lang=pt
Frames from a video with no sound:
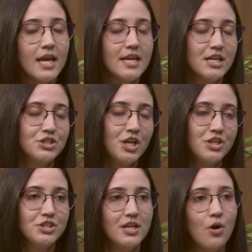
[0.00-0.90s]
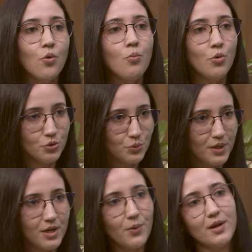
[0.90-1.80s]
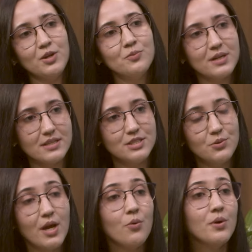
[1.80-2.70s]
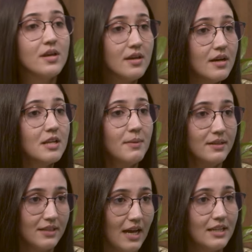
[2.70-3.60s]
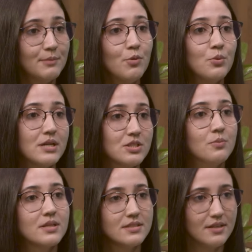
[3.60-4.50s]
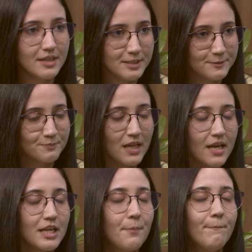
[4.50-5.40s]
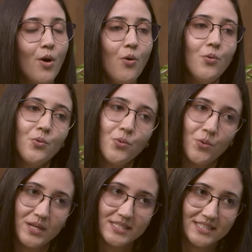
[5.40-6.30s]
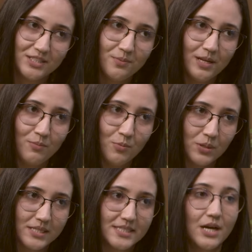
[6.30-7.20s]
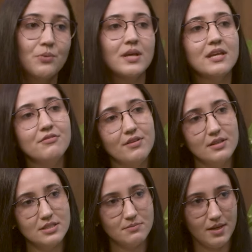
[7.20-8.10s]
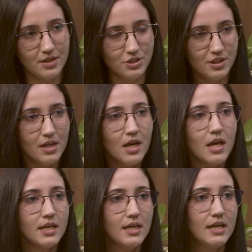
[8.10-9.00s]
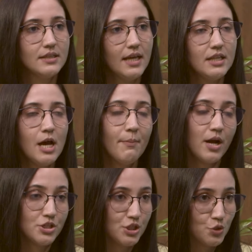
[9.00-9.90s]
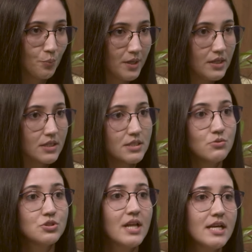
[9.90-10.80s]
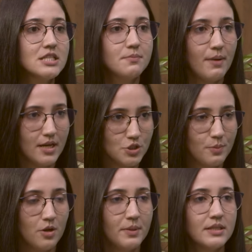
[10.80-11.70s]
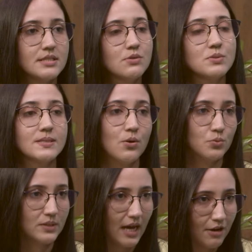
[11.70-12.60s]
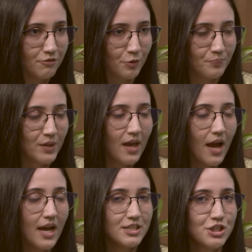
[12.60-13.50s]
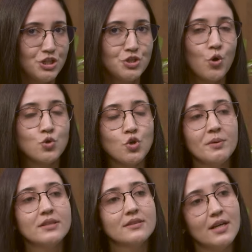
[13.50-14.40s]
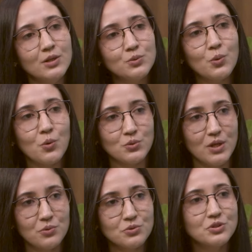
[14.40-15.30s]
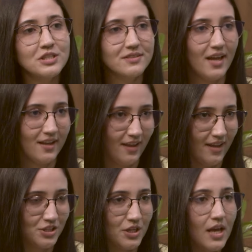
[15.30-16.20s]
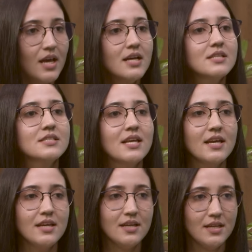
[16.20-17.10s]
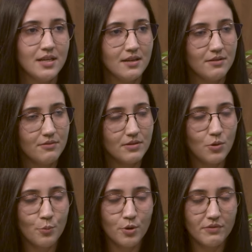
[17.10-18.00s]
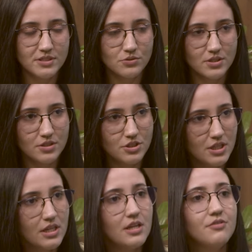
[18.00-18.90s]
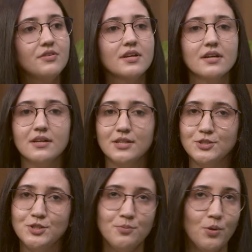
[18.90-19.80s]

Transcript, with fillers: e a gente tem algo muito rico aqui no Brasil, que é o guia alimentar da população brasileira, pouco conhecido pela população, infelizmente, que até tem a parte resumida, que são os 10 passos para alimentação saudável. Às vezes a gente consome tanto conteúdo da internet sem comprovação científica, de